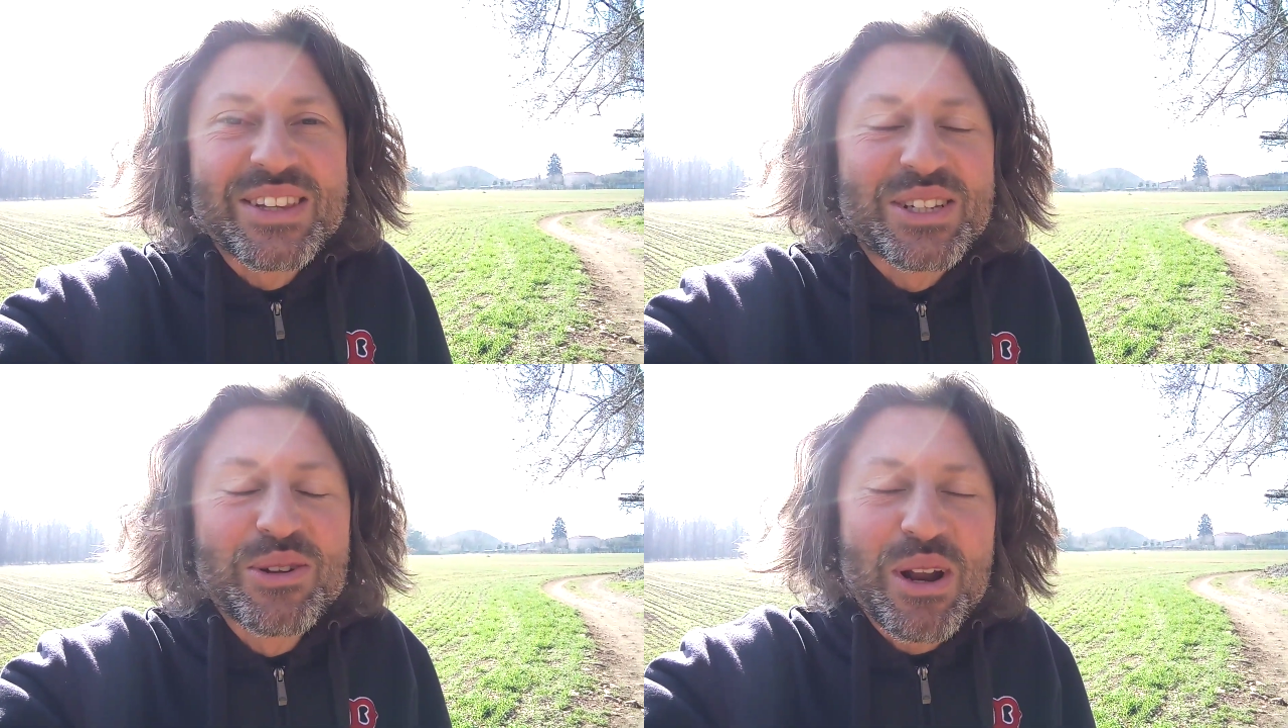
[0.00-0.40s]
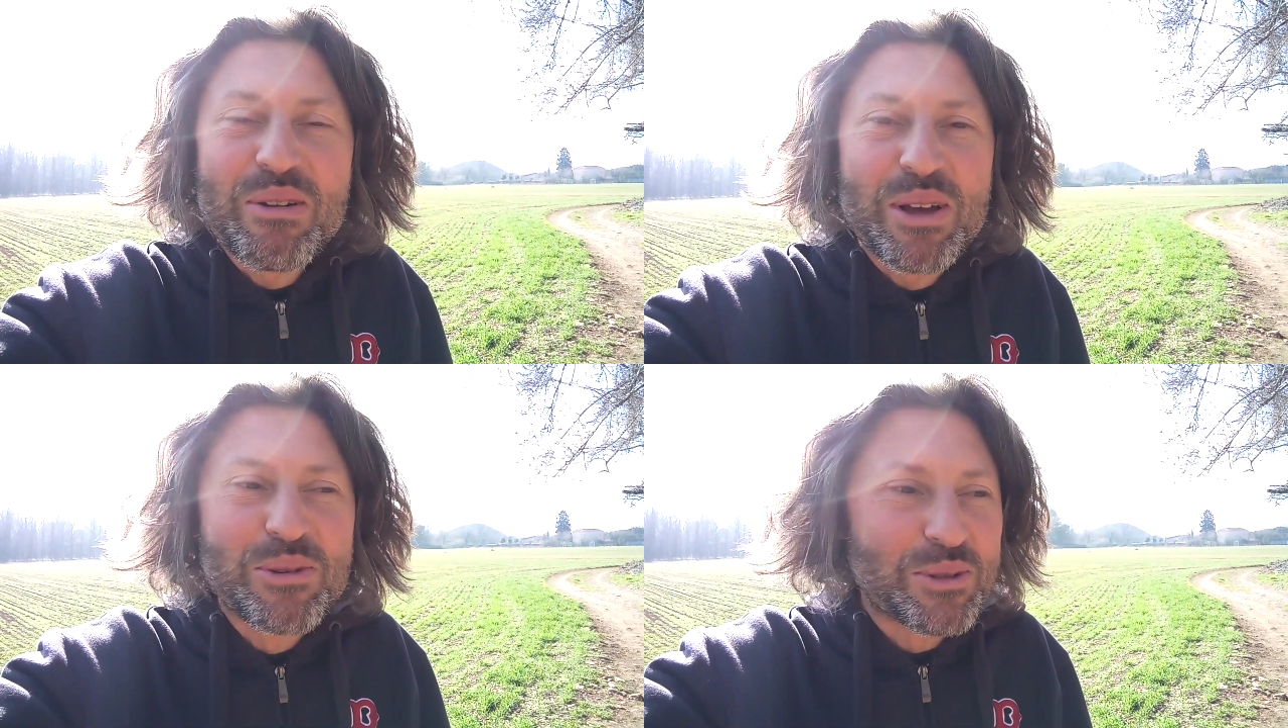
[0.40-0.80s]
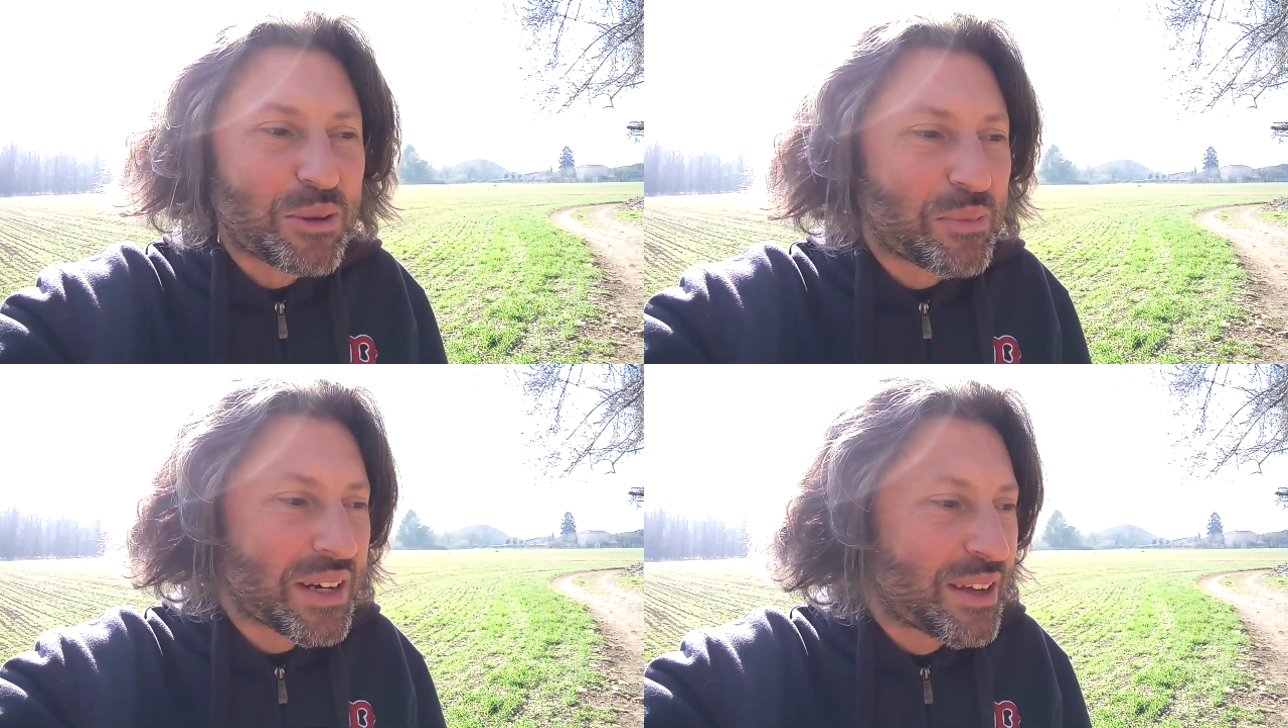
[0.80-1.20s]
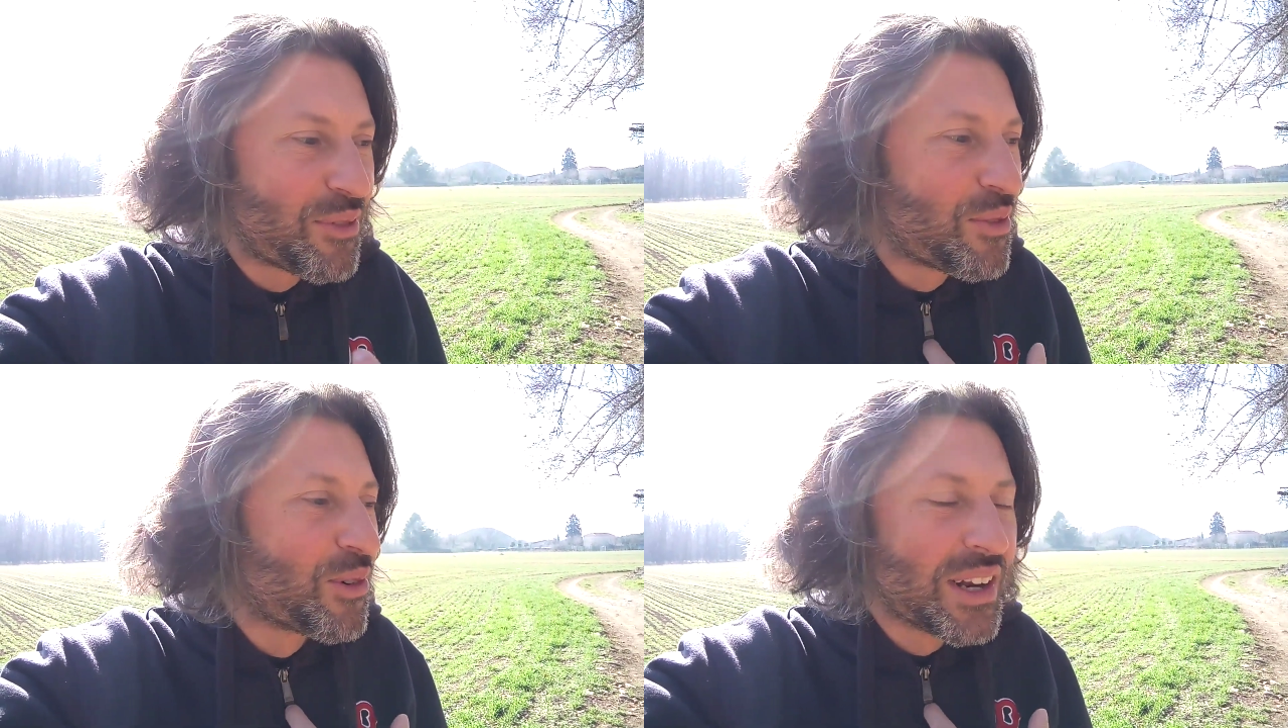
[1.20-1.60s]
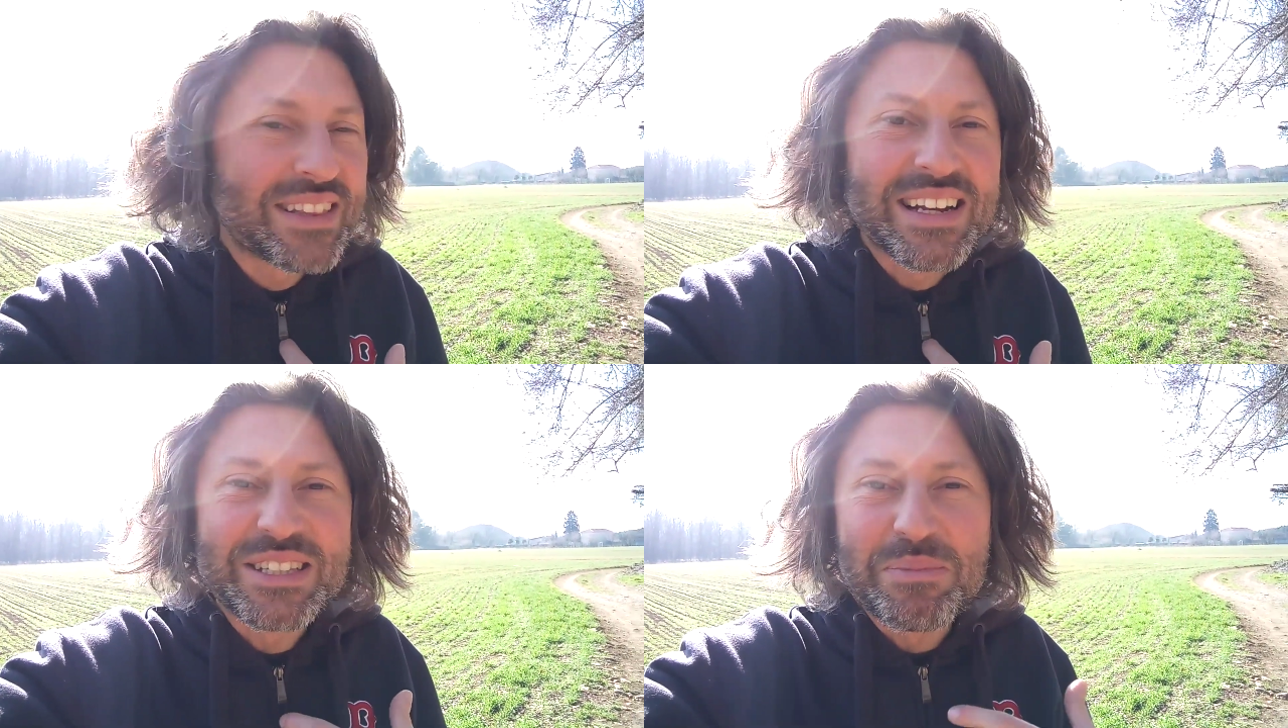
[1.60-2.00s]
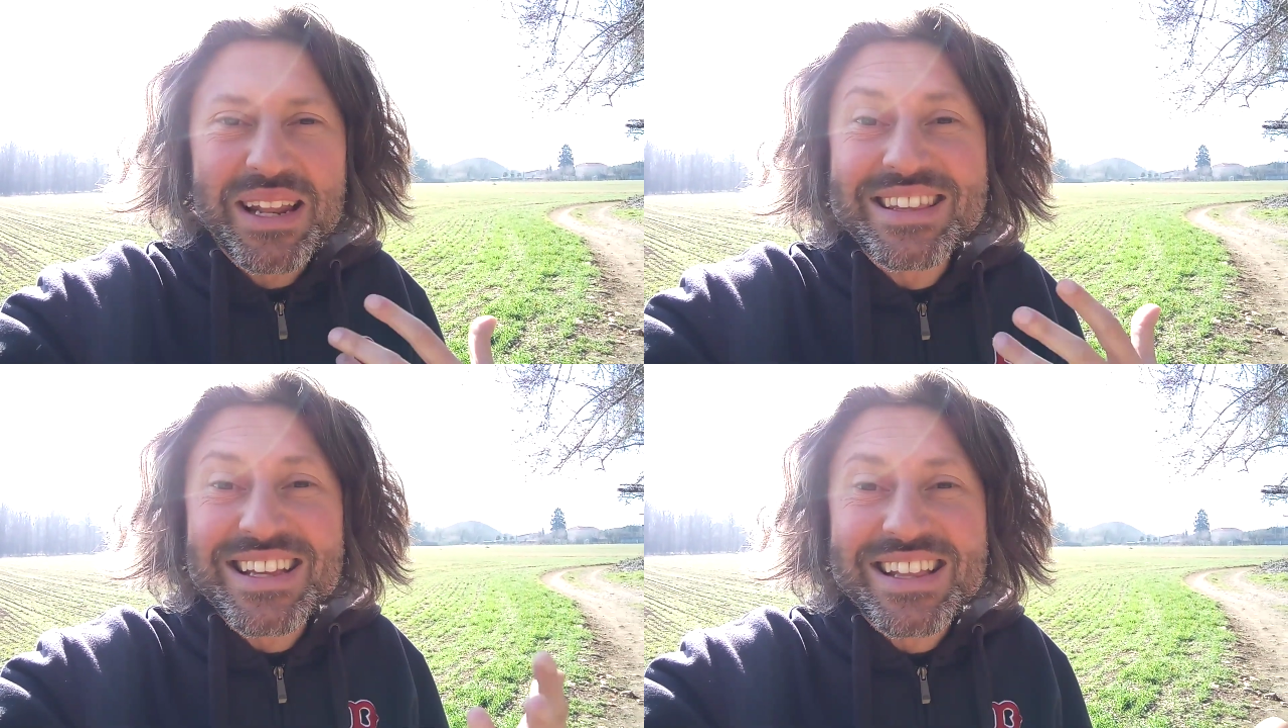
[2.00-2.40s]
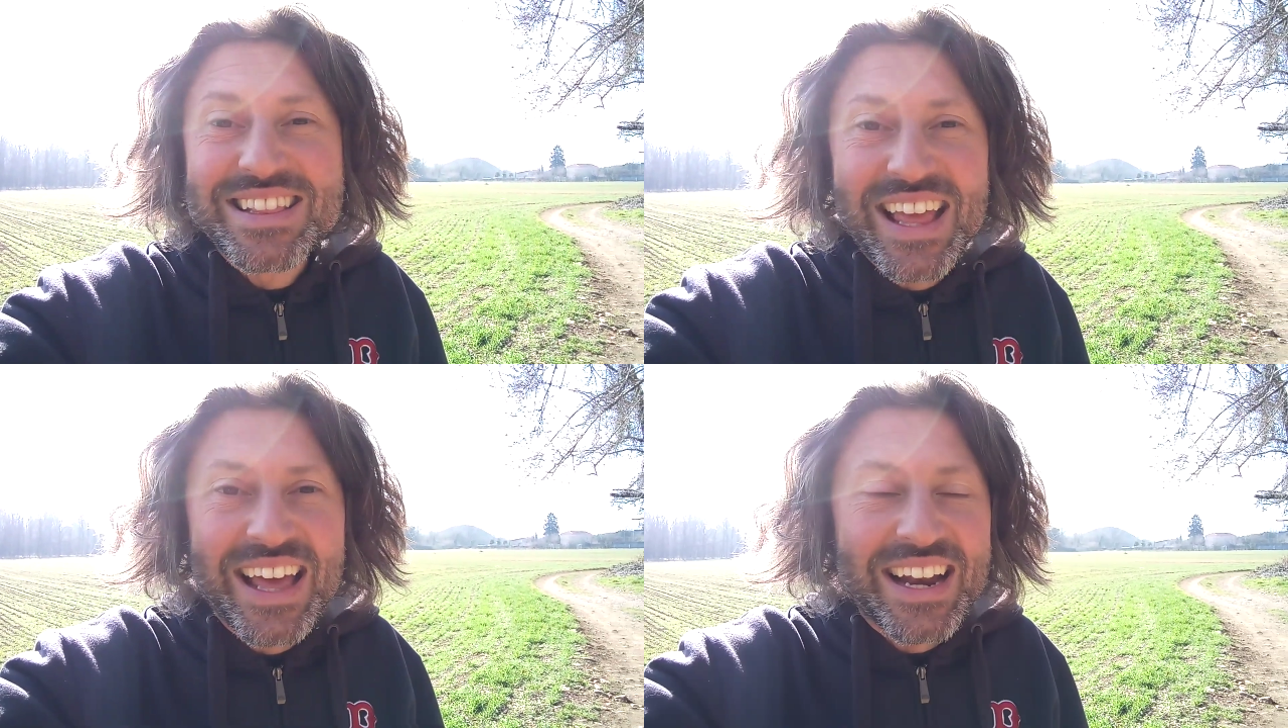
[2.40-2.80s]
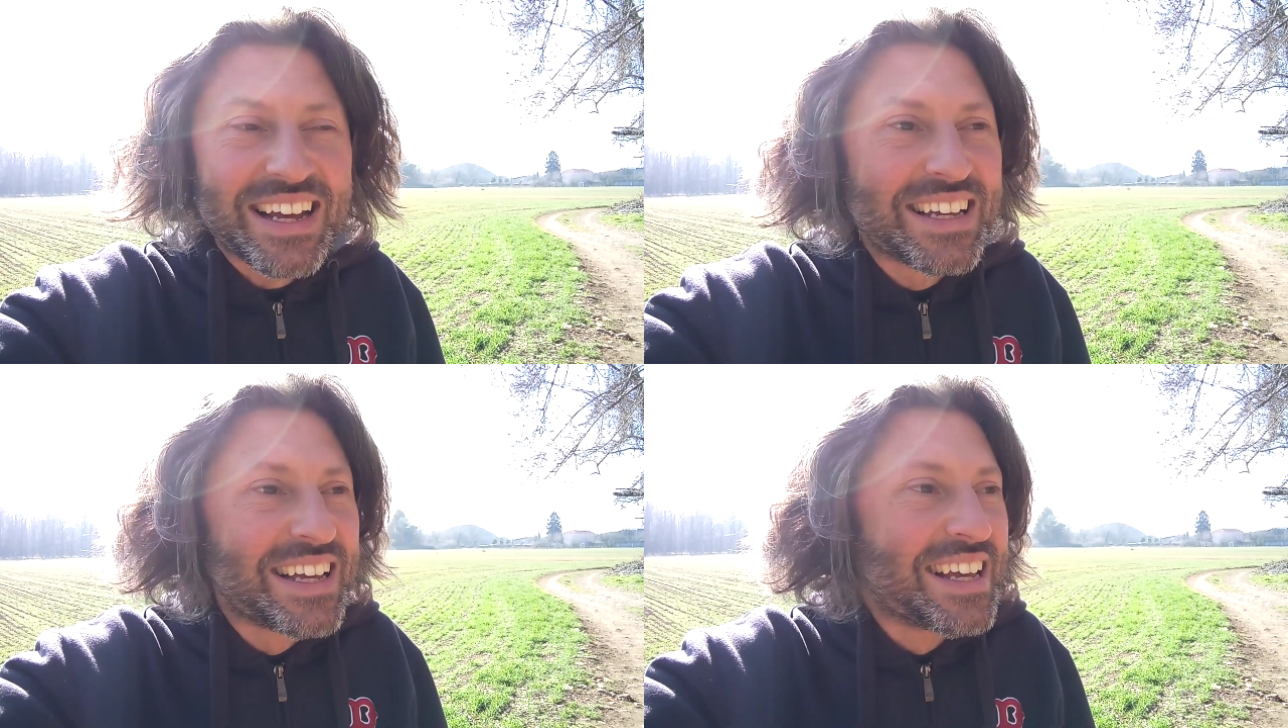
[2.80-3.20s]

non è un aiuto perché voi volete l'esperienza intera.